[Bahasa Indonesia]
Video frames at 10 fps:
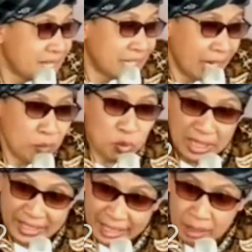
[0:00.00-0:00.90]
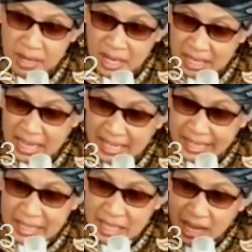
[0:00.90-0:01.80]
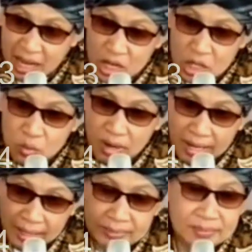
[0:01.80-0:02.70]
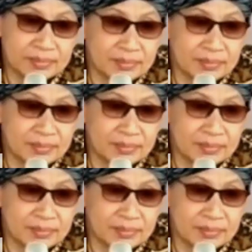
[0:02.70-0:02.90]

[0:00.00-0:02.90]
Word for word: Di dalam urusan keimanan dan akidah dua hal.